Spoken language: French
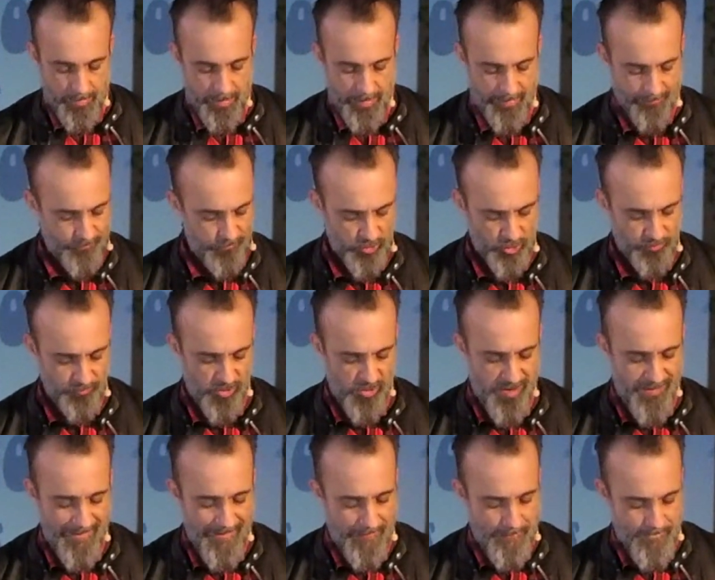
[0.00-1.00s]
Et eh,
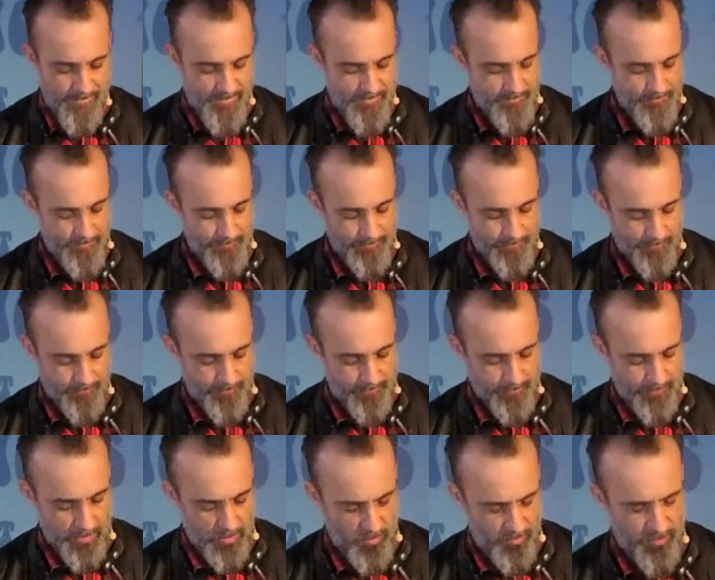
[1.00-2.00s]
franchement, euh,
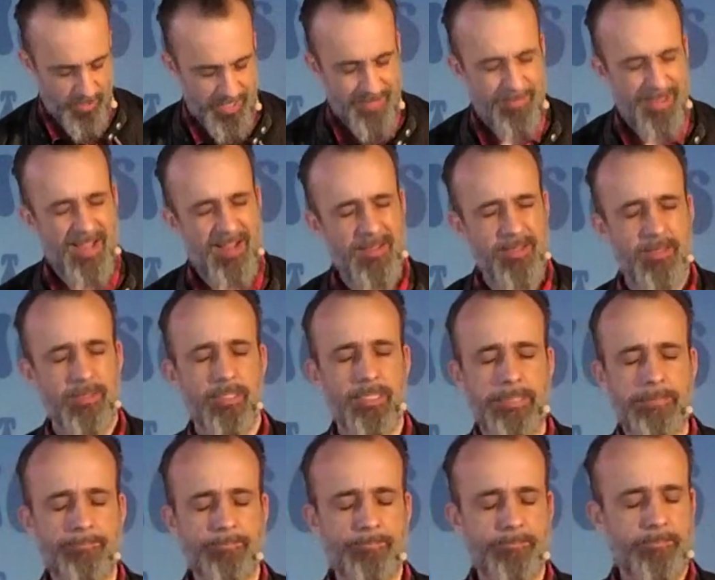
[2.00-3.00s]
comprenez bien
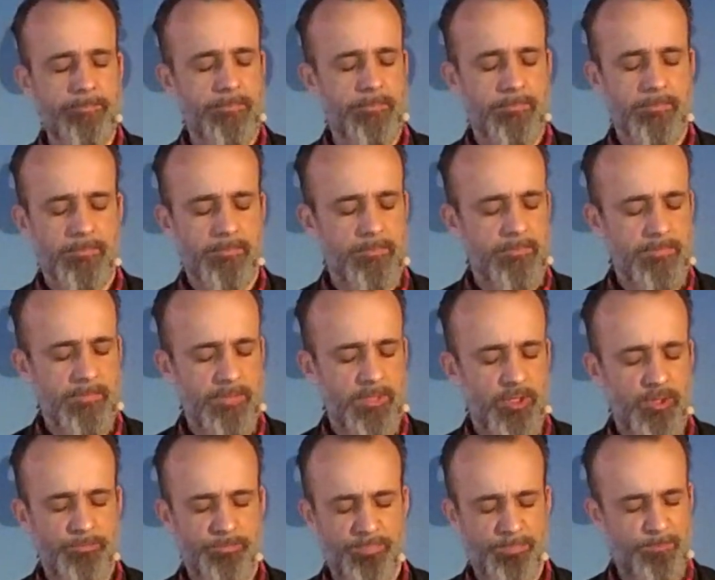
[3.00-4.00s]
que
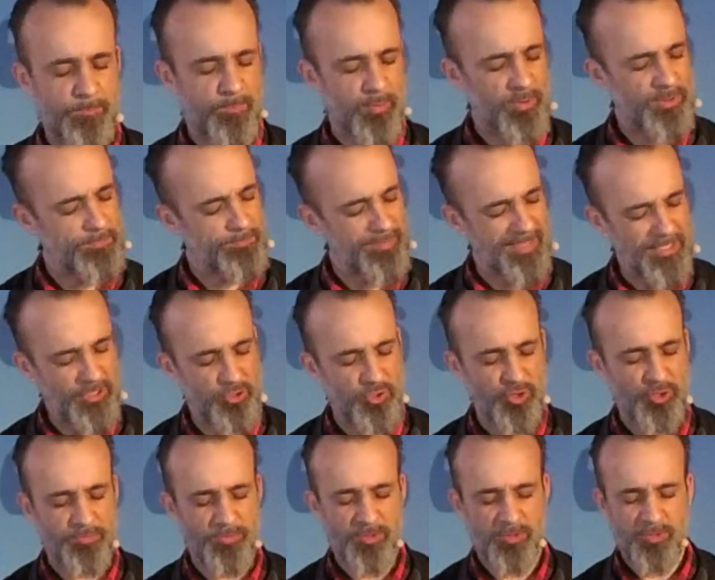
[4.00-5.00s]
je pose pas de
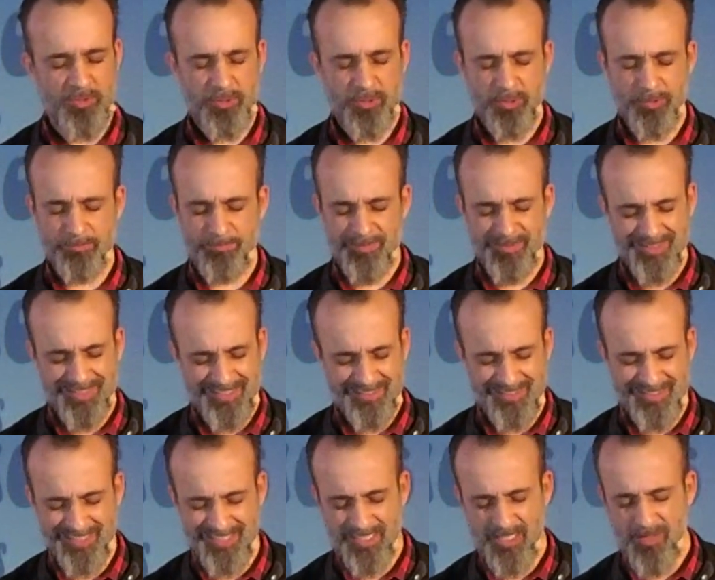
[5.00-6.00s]
jugement, je suis pas en train
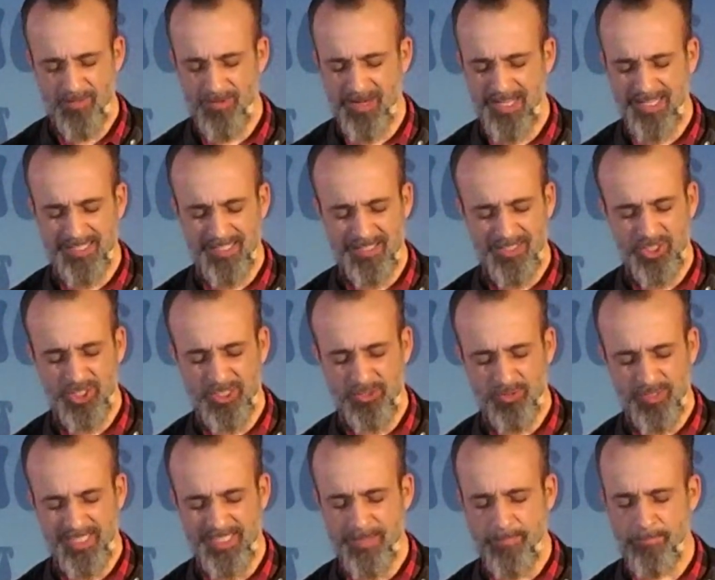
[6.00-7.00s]
de dire euh, voilà, que
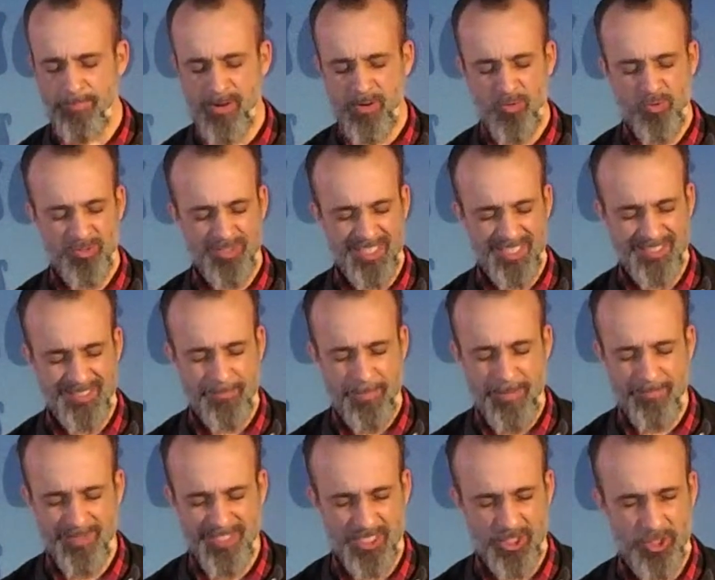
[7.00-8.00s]
Jésus les aime pas. Au contraire, c'est
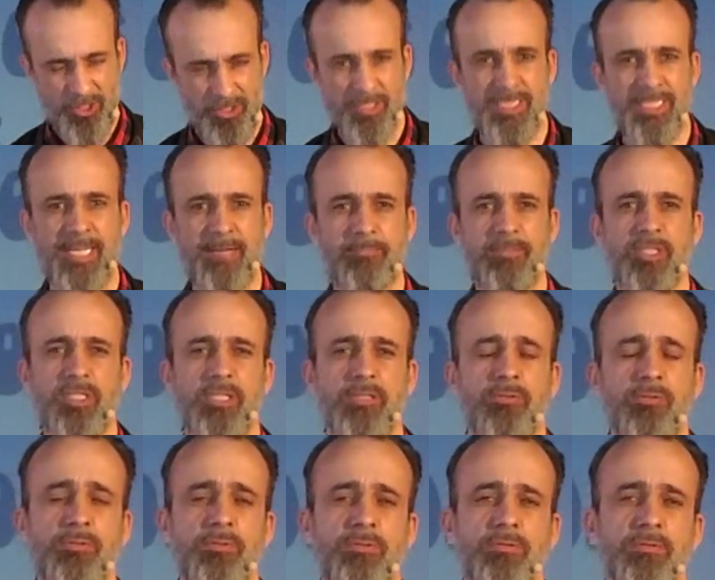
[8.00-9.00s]
même des gens qui aiment
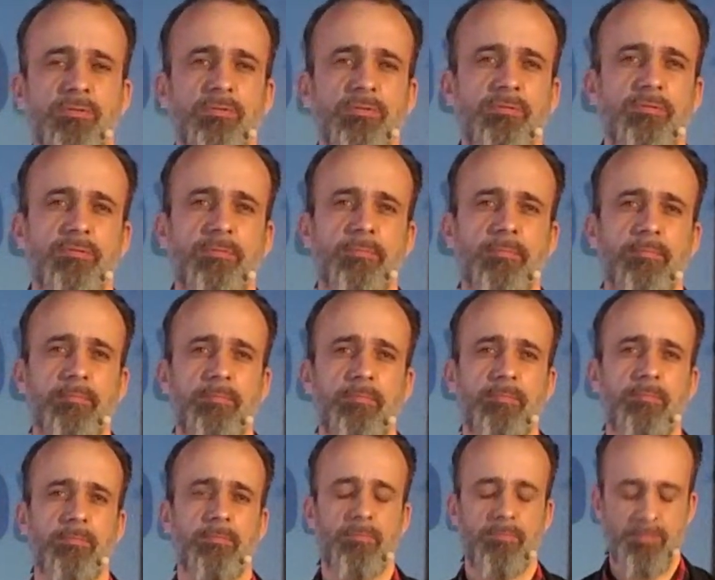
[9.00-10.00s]
Jésus.
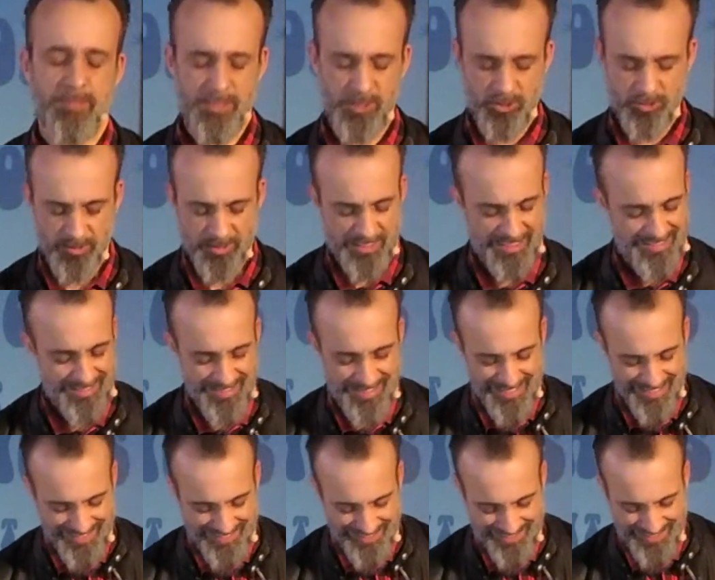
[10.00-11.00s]
Des gens qui,
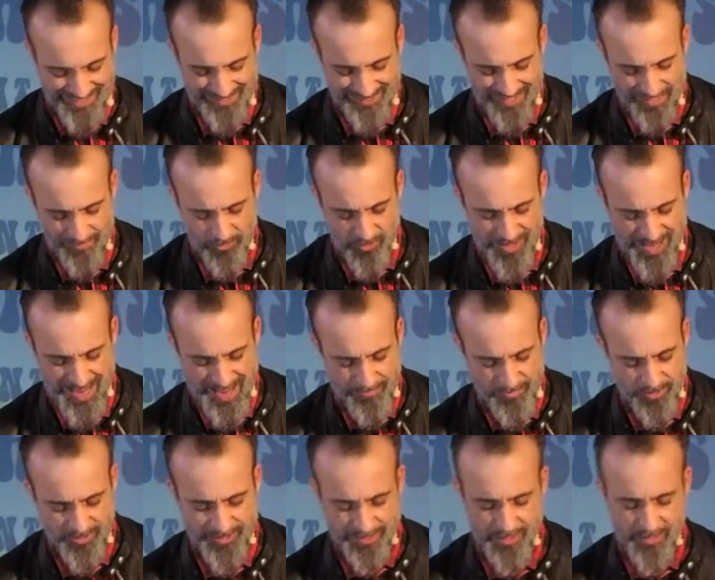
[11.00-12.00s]
qui sincèrement
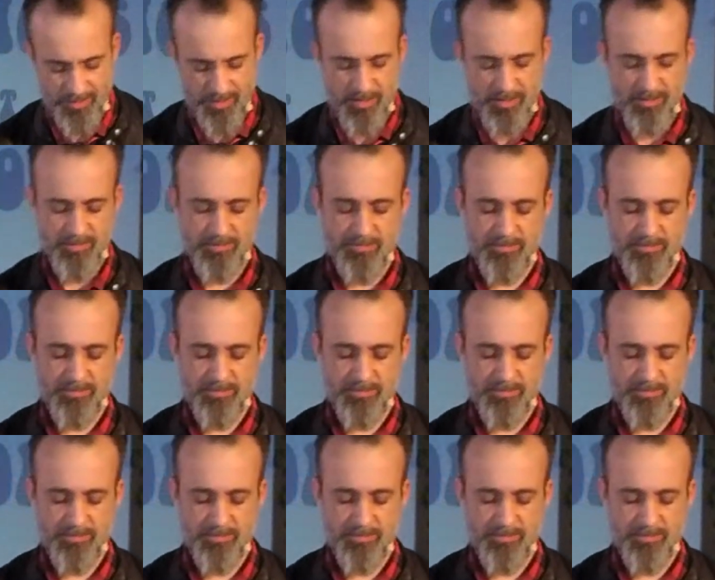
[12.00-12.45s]
aiment le Seigneur.